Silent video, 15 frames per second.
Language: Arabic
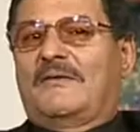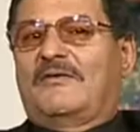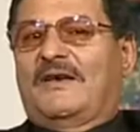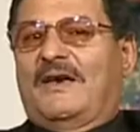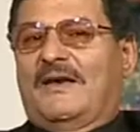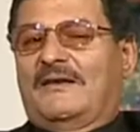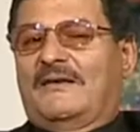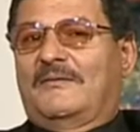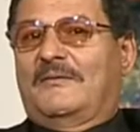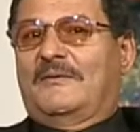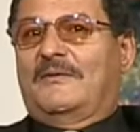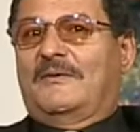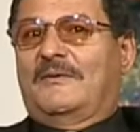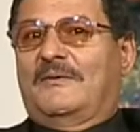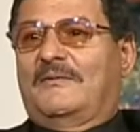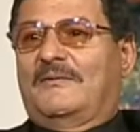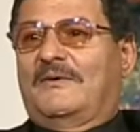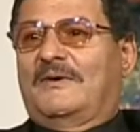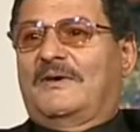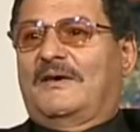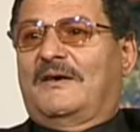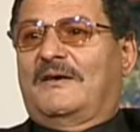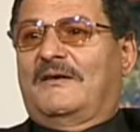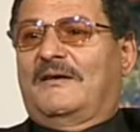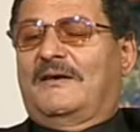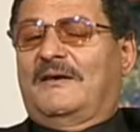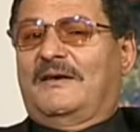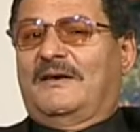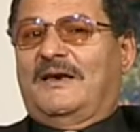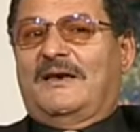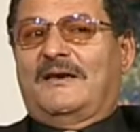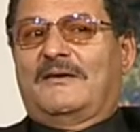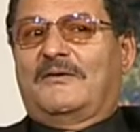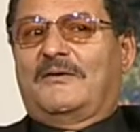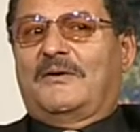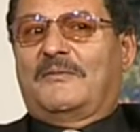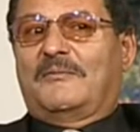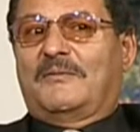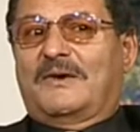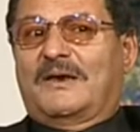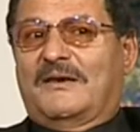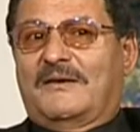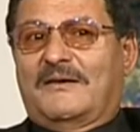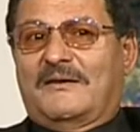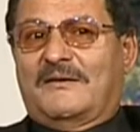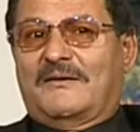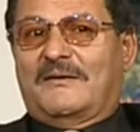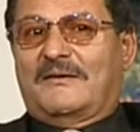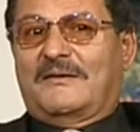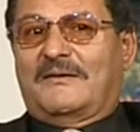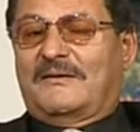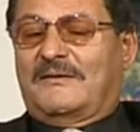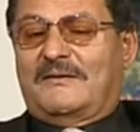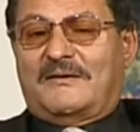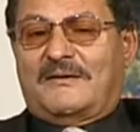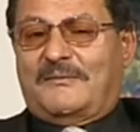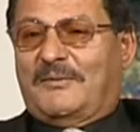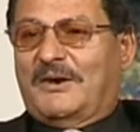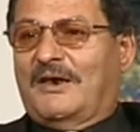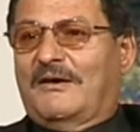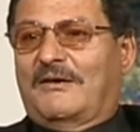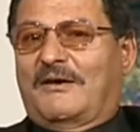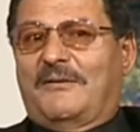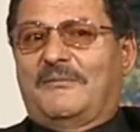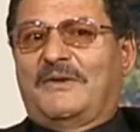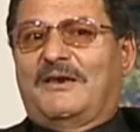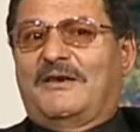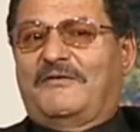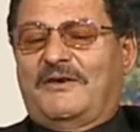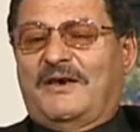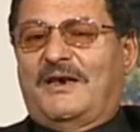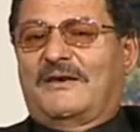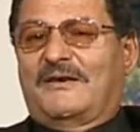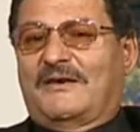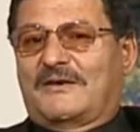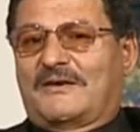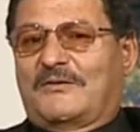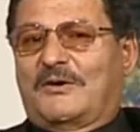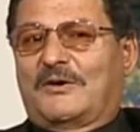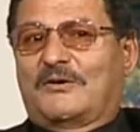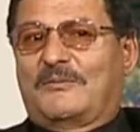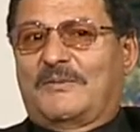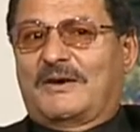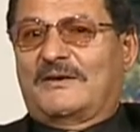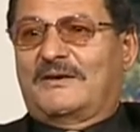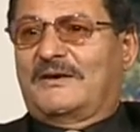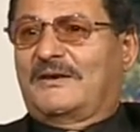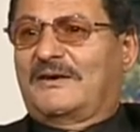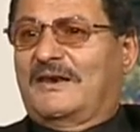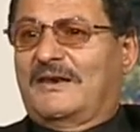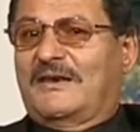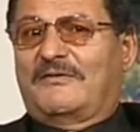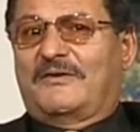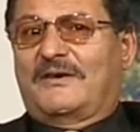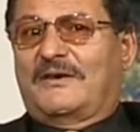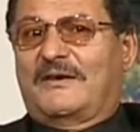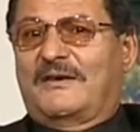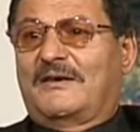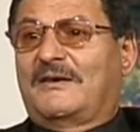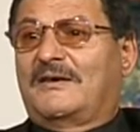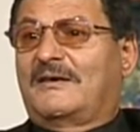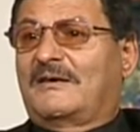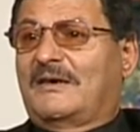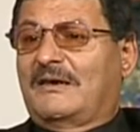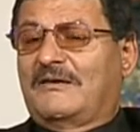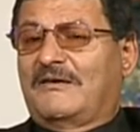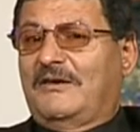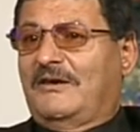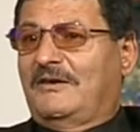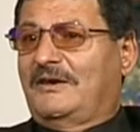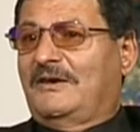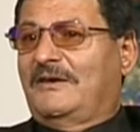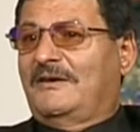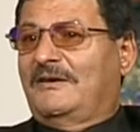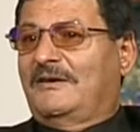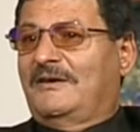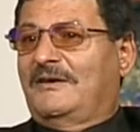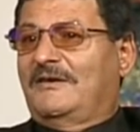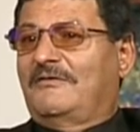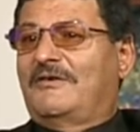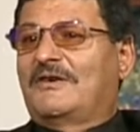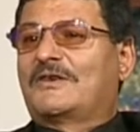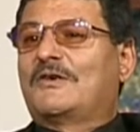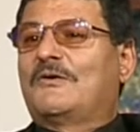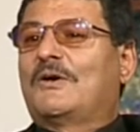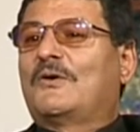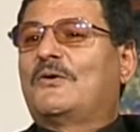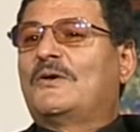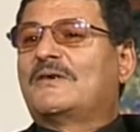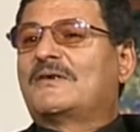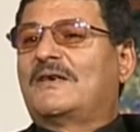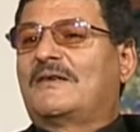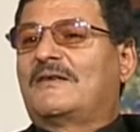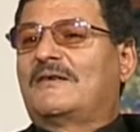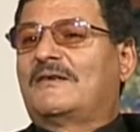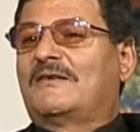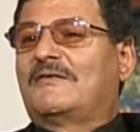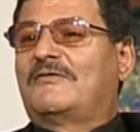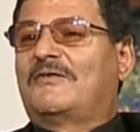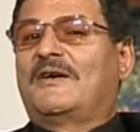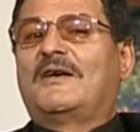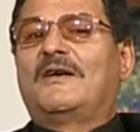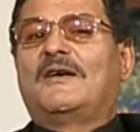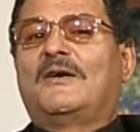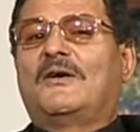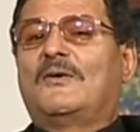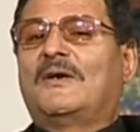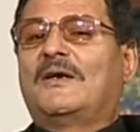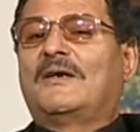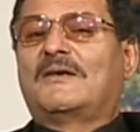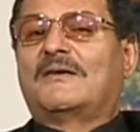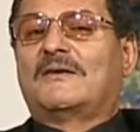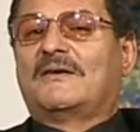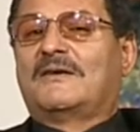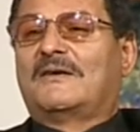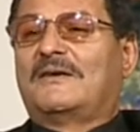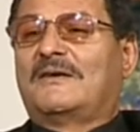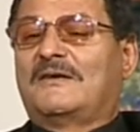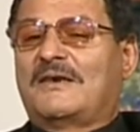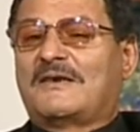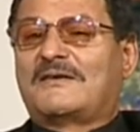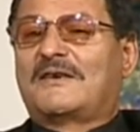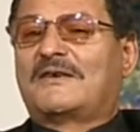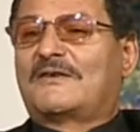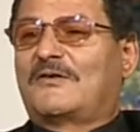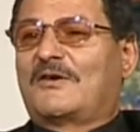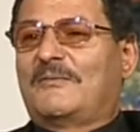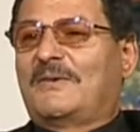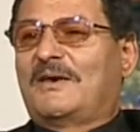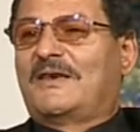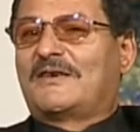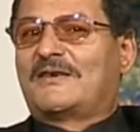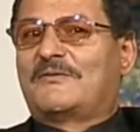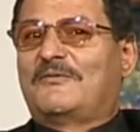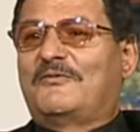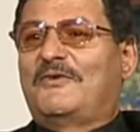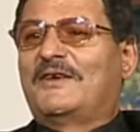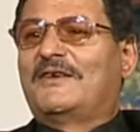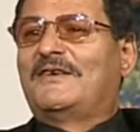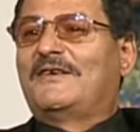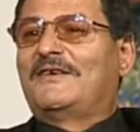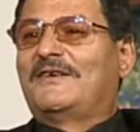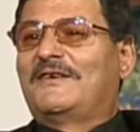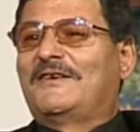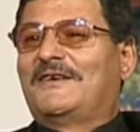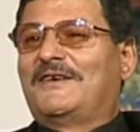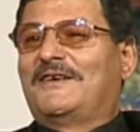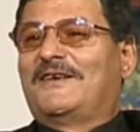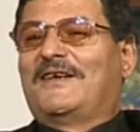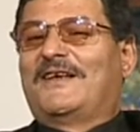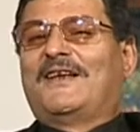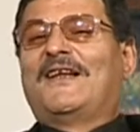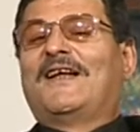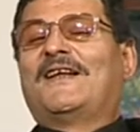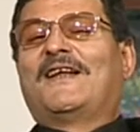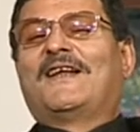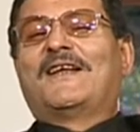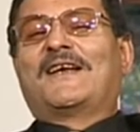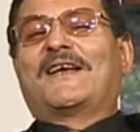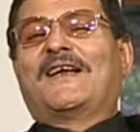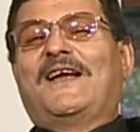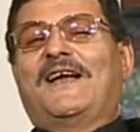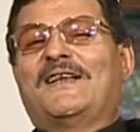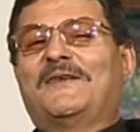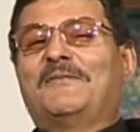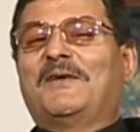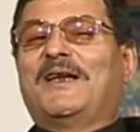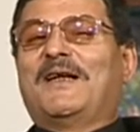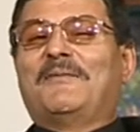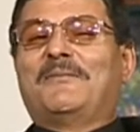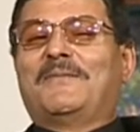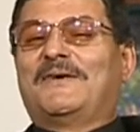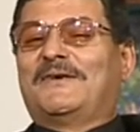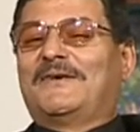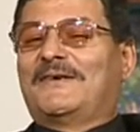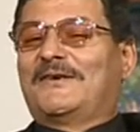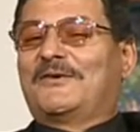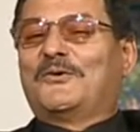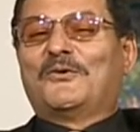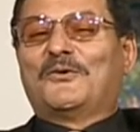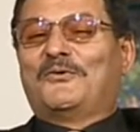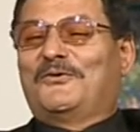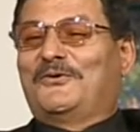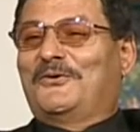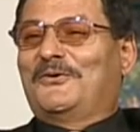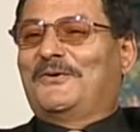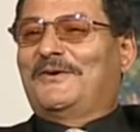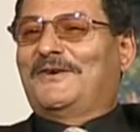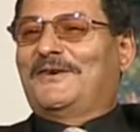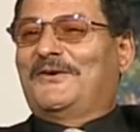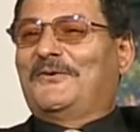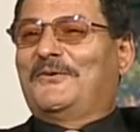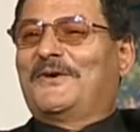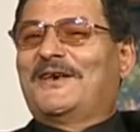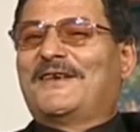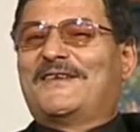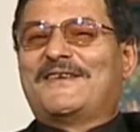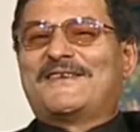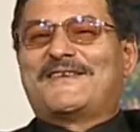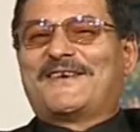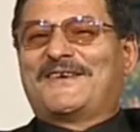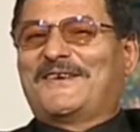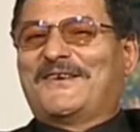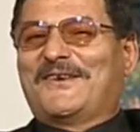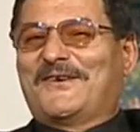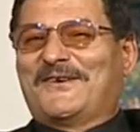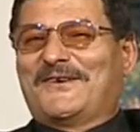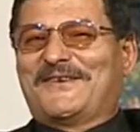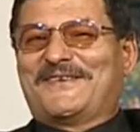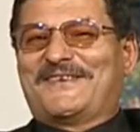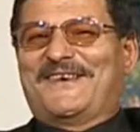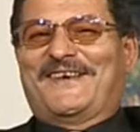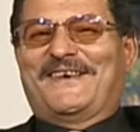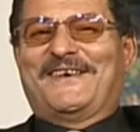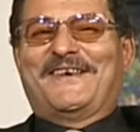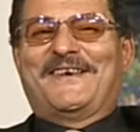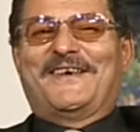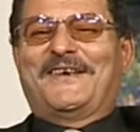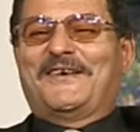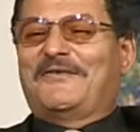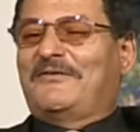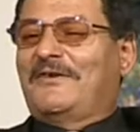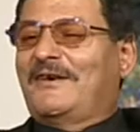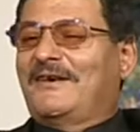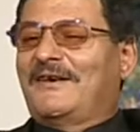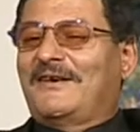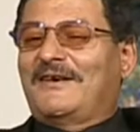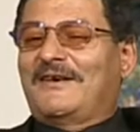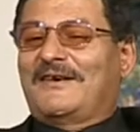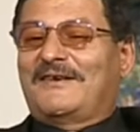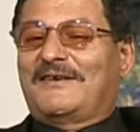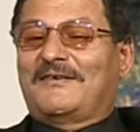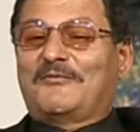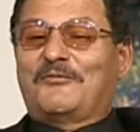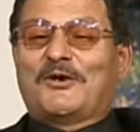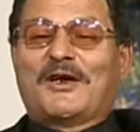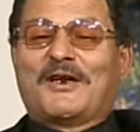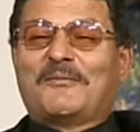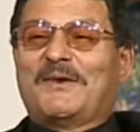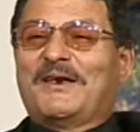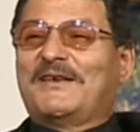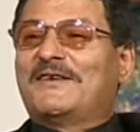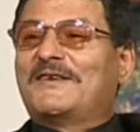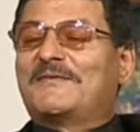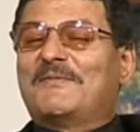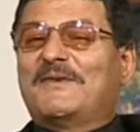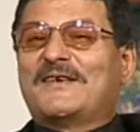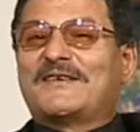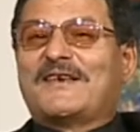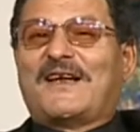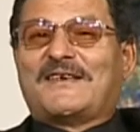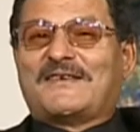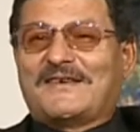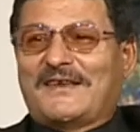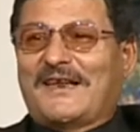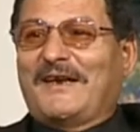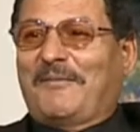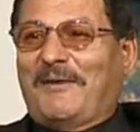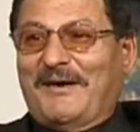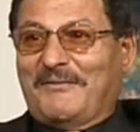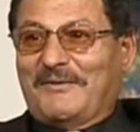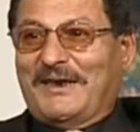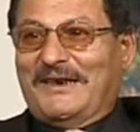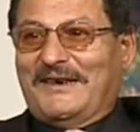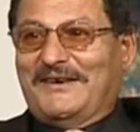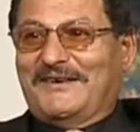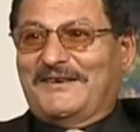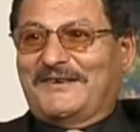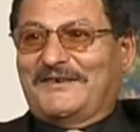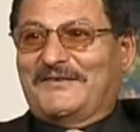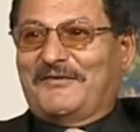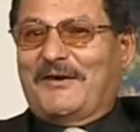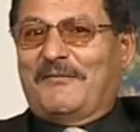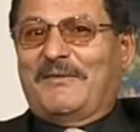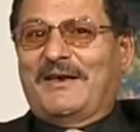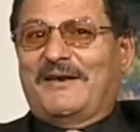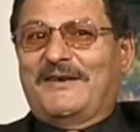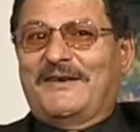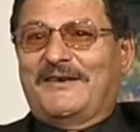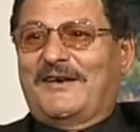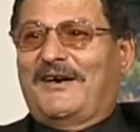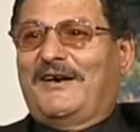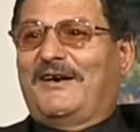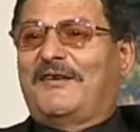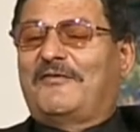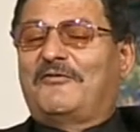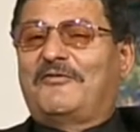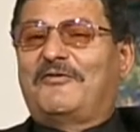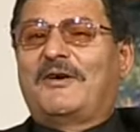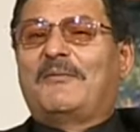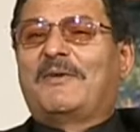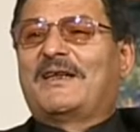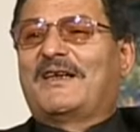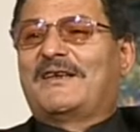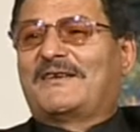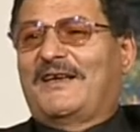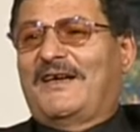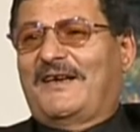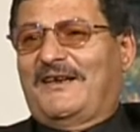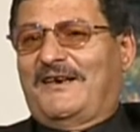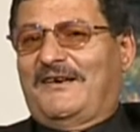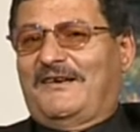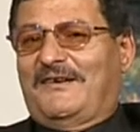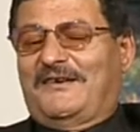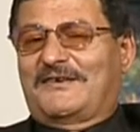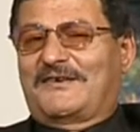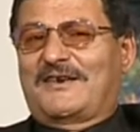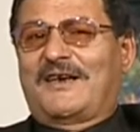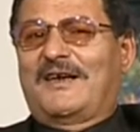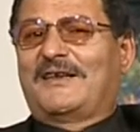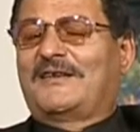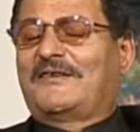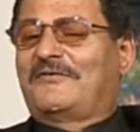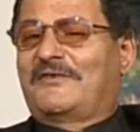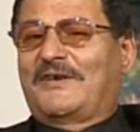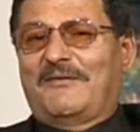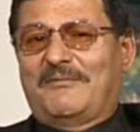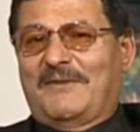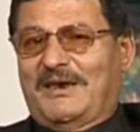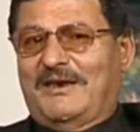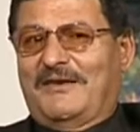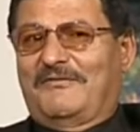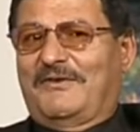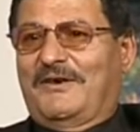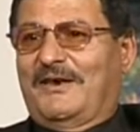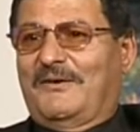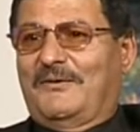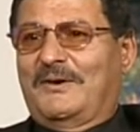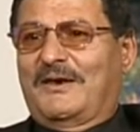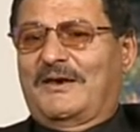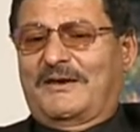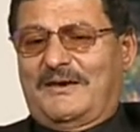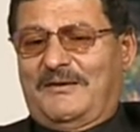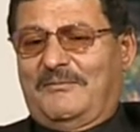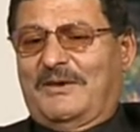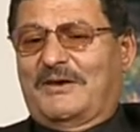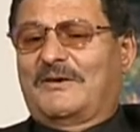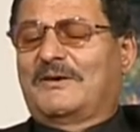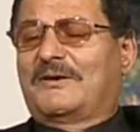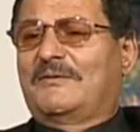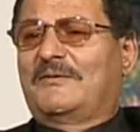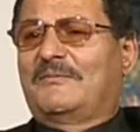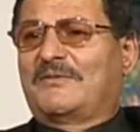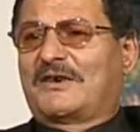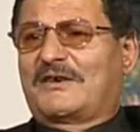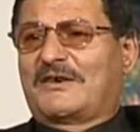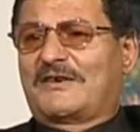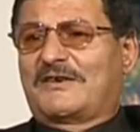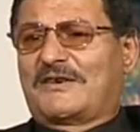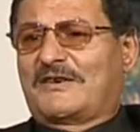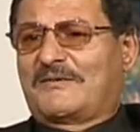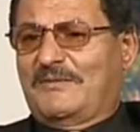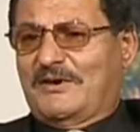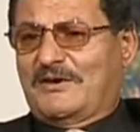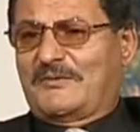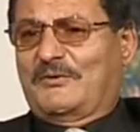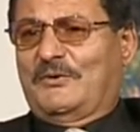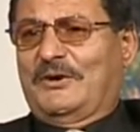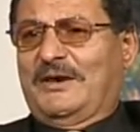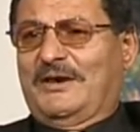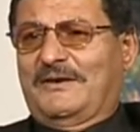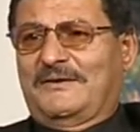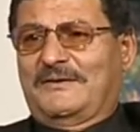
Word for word: في حد اخترت ازاي الطريق ده يعني هو يمكن آه، ربنا اكرمني ان في حد انا صورته مرتين كده فكان رياضي آه. فصوره نزلت حلو. فهو اللي آه، نزل الصور بالاسم الاهلي ولا الزمالك بقى لا لا ده كان حد بيلعب كونغ فو تمام وكانت لسه جديده خالص يعني مم. فمجرد ما لقيت اسمي نزل حسيت انا بح... يعني انت فاهمه اه فبدات اجري اه اشتغلت في كام مكان في الاول لغايه لما رحت مسكت رئيس قسم الاسبوع يعني